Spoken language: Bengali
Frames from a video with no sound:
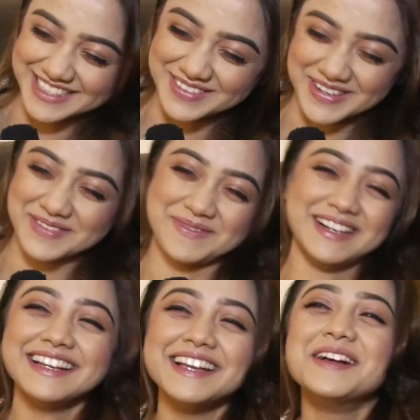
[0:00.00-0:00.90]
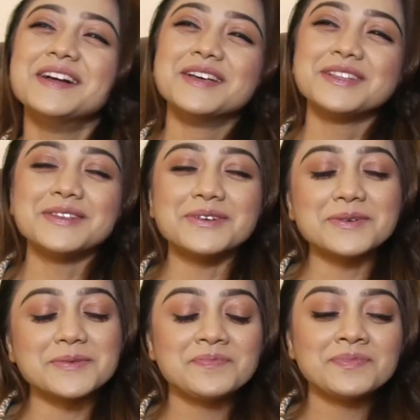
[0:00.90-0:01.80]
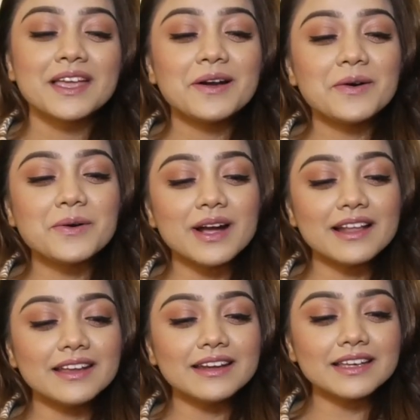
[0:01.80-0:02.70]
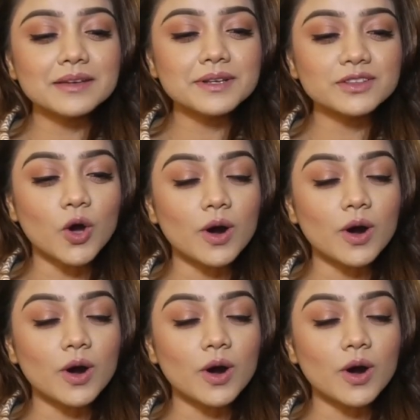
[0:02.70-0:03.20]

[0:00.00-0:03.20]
একটা ব্যাপার তো ওখানে আর কি মানে